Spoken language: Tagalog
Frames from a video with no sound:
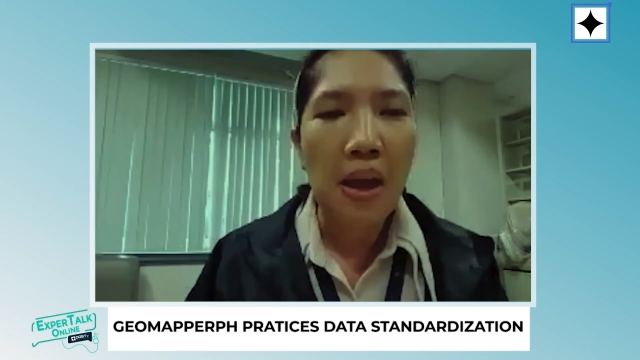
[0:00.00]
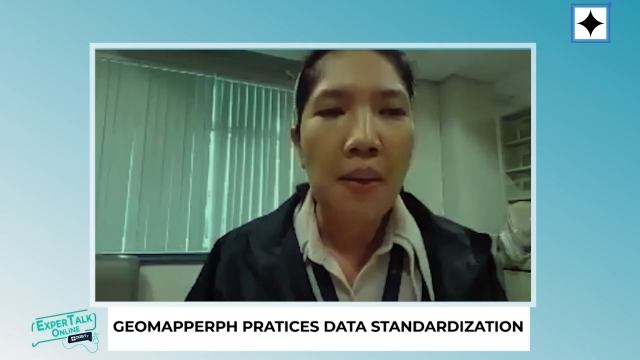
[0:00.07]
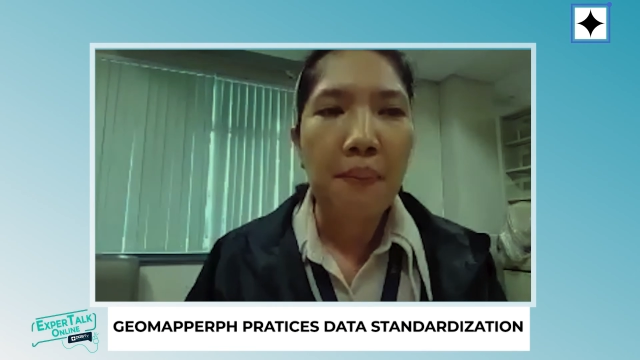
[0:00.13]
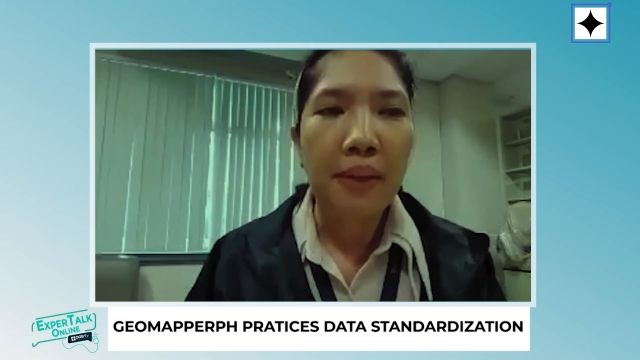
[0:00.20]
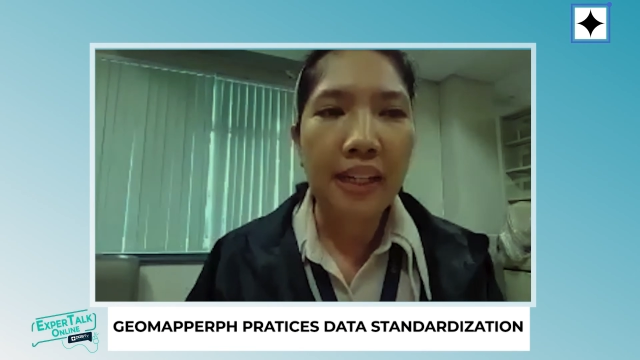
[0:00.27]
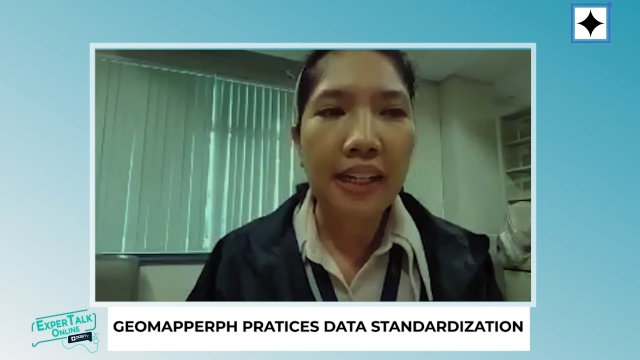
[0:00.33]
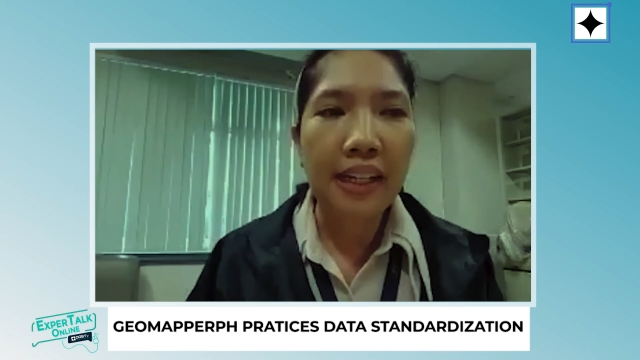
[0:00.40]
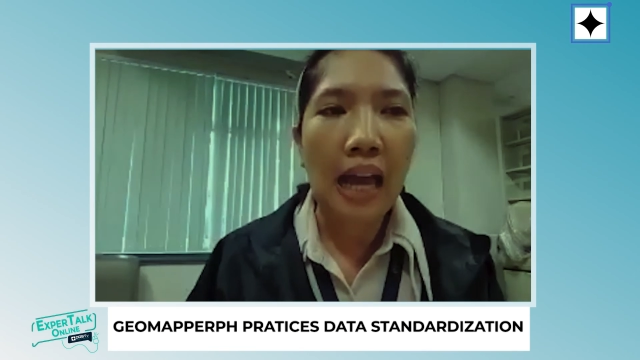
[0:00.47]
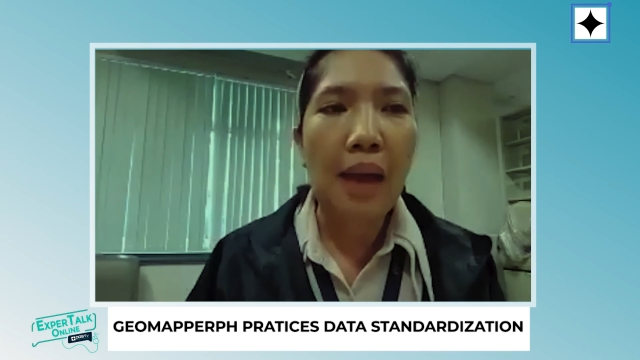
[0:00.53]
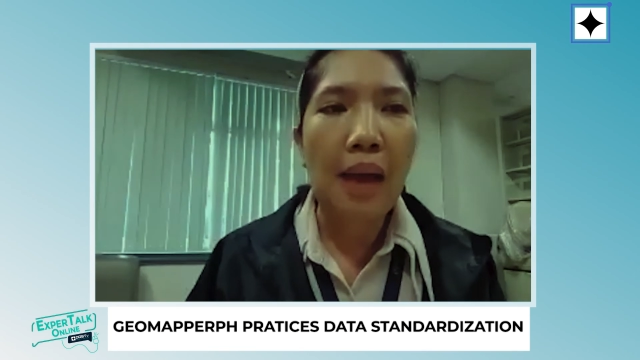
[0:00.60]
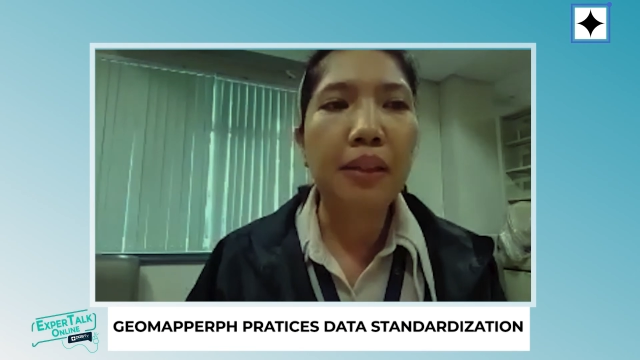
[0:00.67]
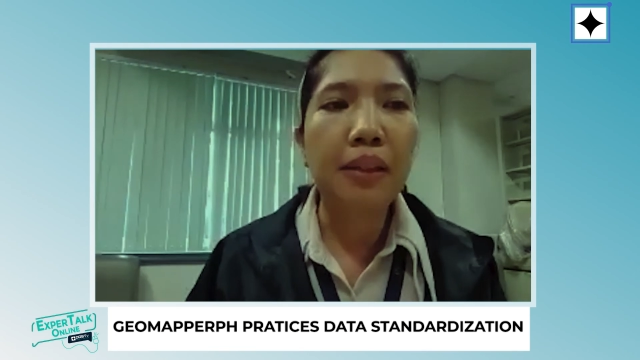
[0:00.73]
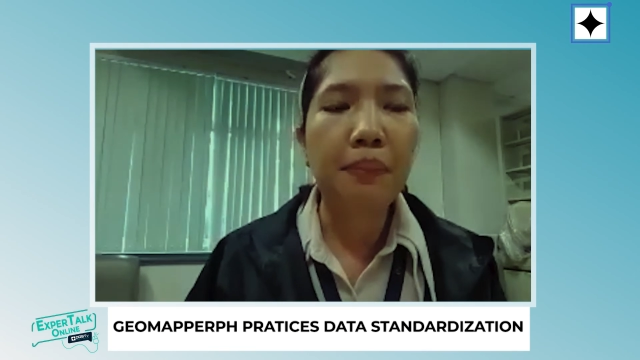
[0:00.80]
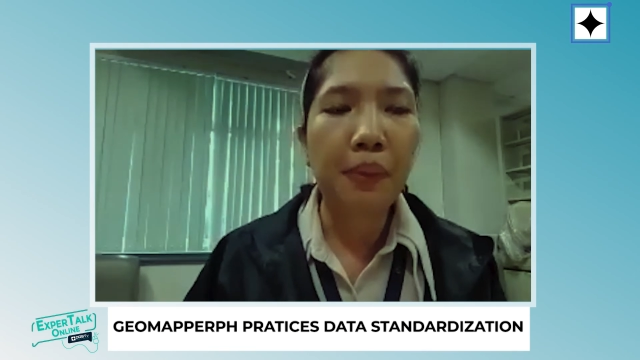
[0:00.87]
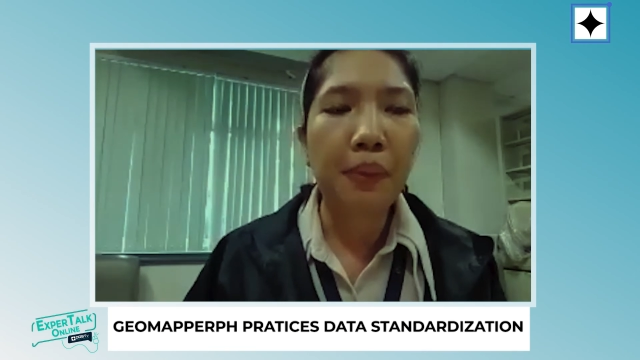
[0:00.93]

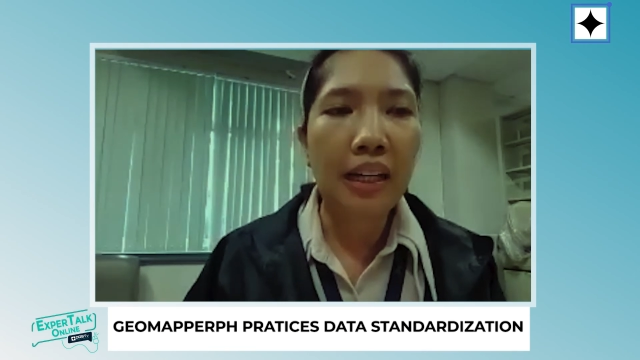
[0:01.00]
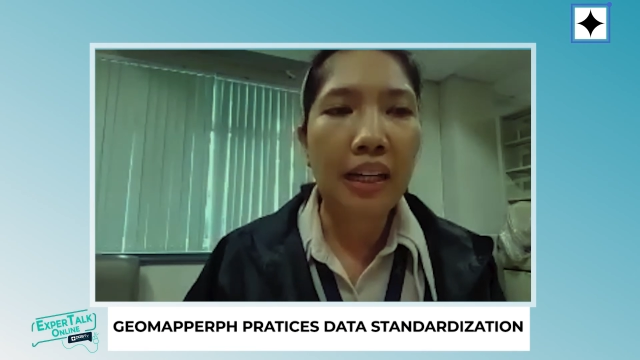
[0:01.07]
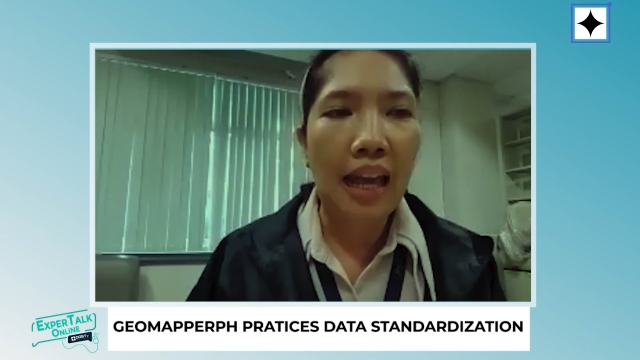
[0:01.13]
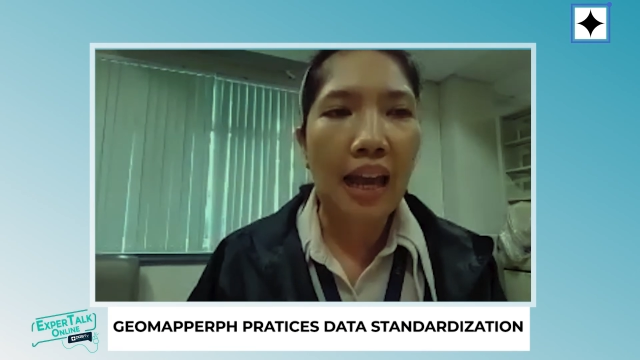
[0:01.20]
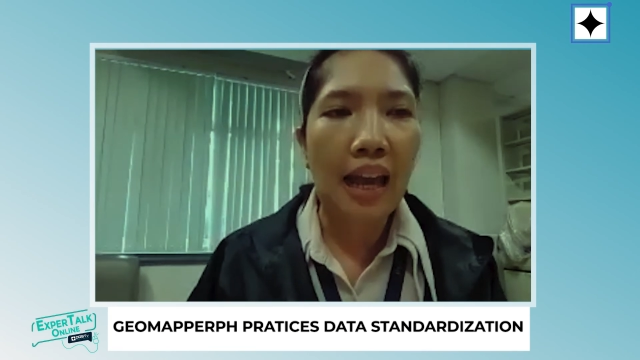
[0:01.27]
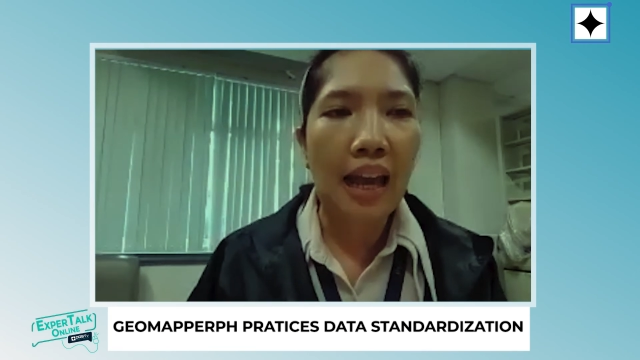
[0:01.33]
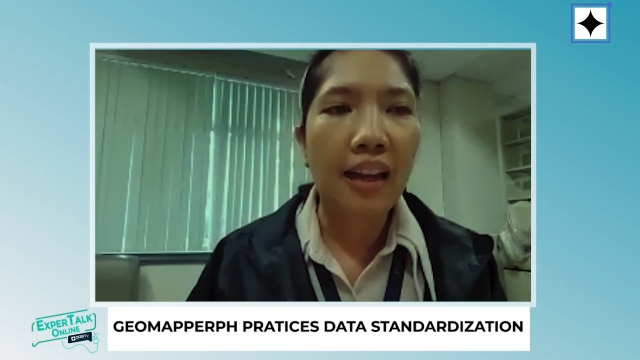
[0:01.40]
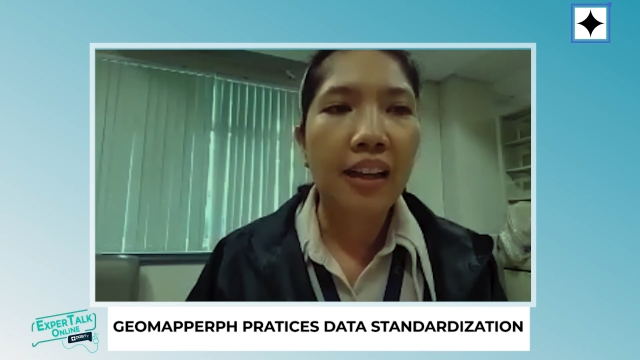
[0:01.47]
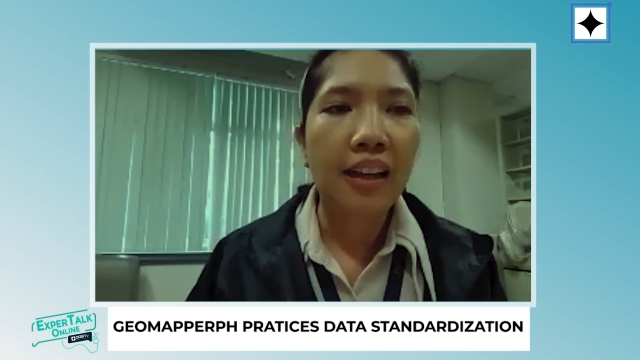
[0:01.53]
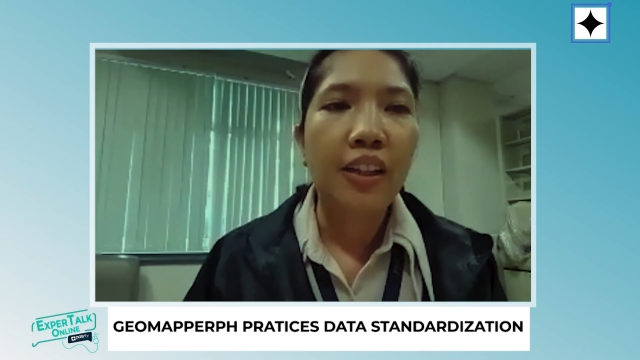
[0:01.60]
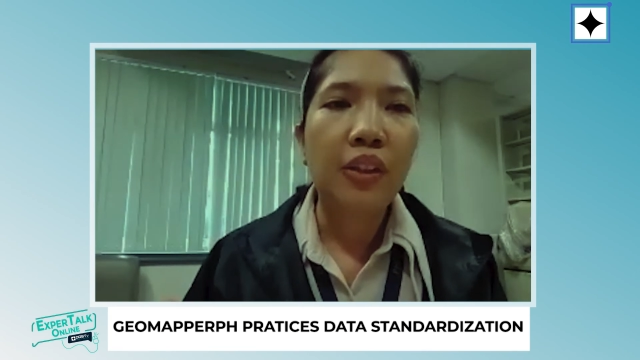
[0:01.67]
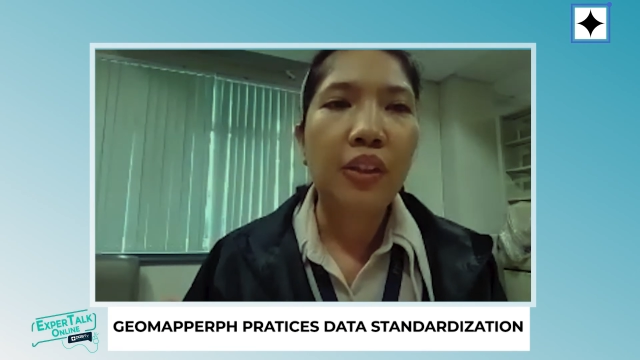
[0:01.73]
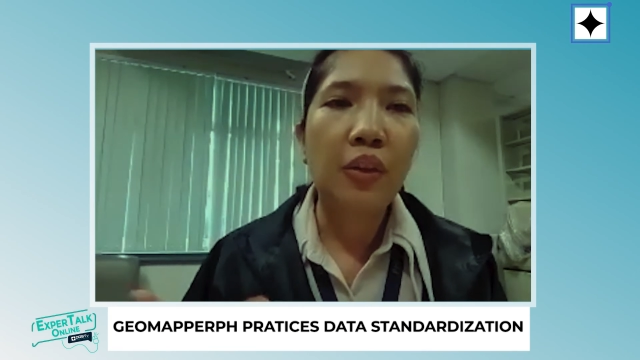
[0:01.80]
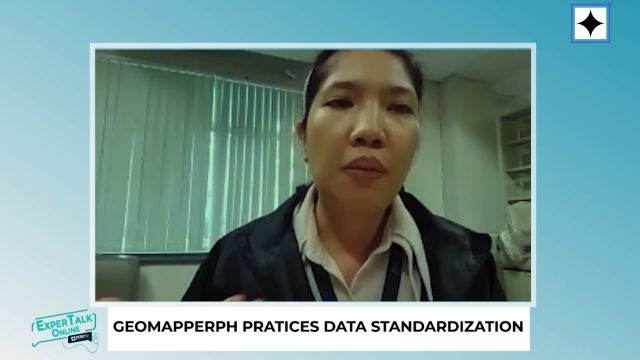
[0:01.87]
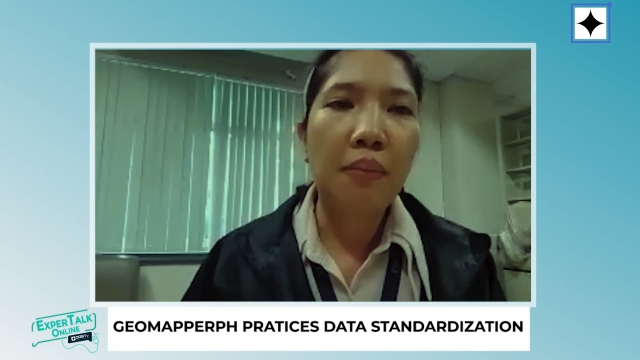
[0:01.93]
magagamit po nila
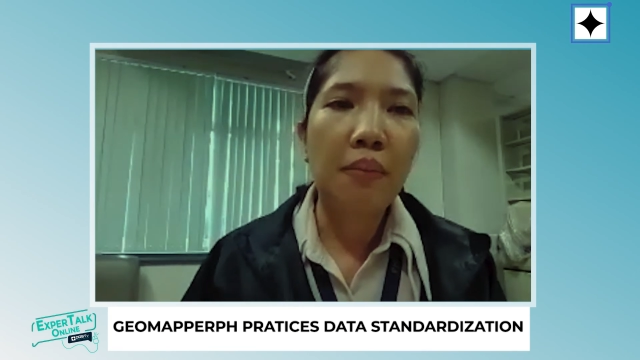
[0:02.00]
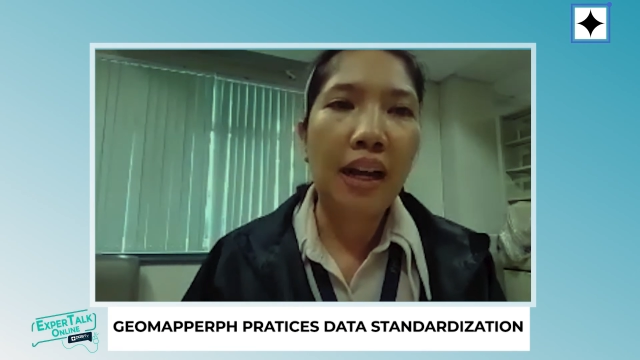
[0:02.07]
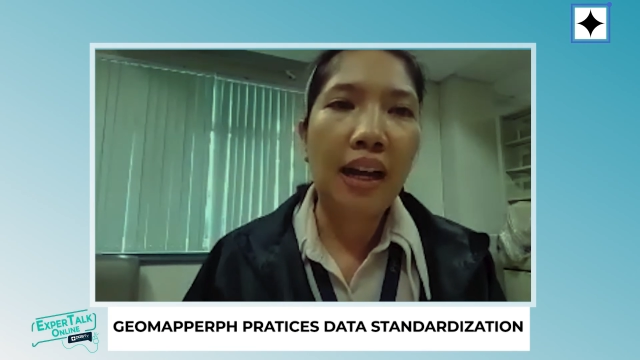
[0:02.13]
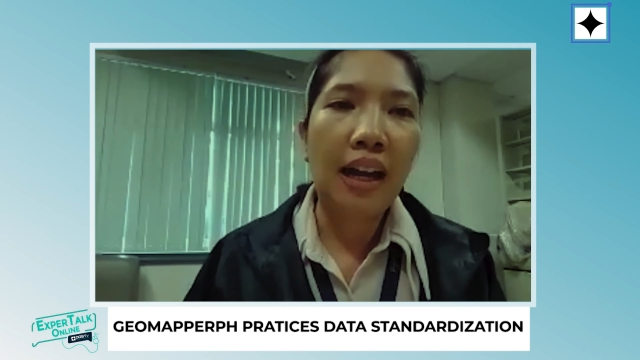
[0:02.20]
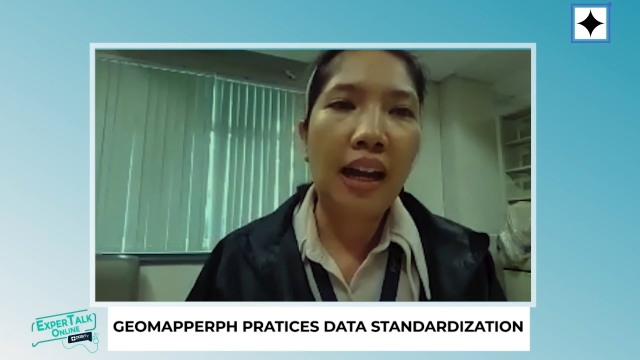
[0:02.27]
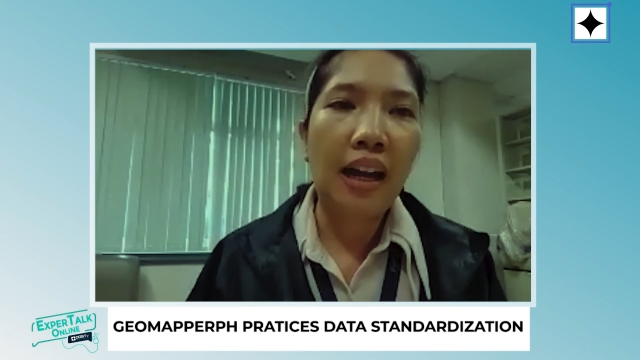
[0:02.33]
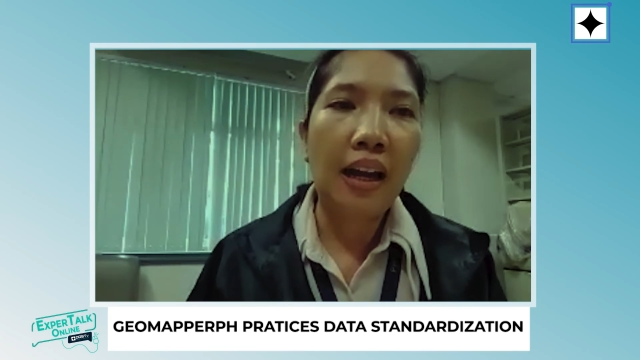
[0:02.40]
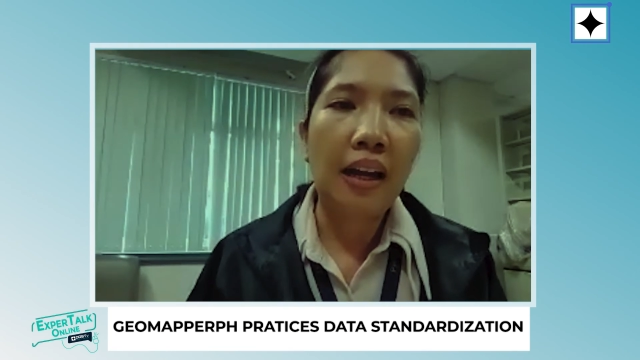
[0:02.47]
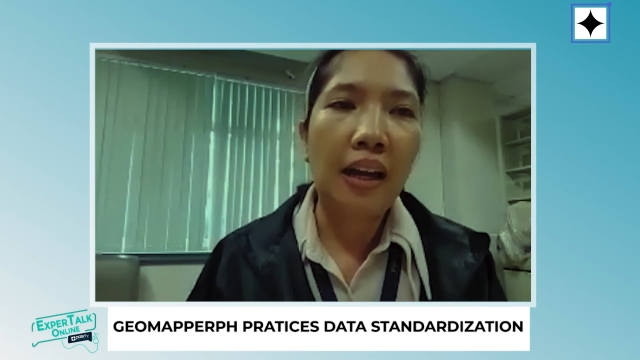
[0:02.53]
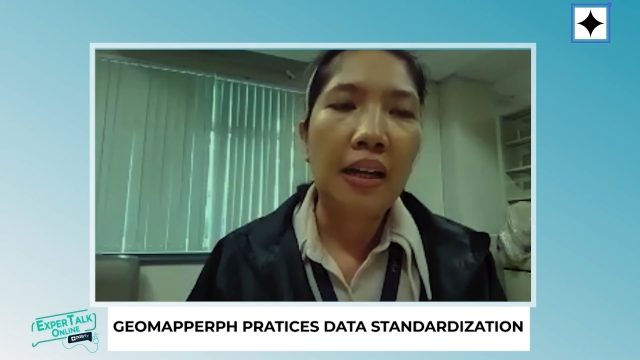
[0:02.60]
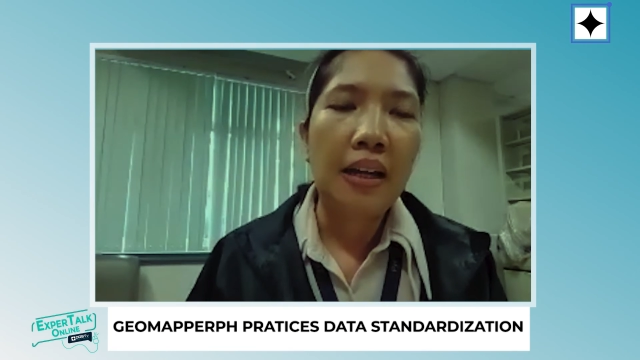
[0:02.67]
yung mga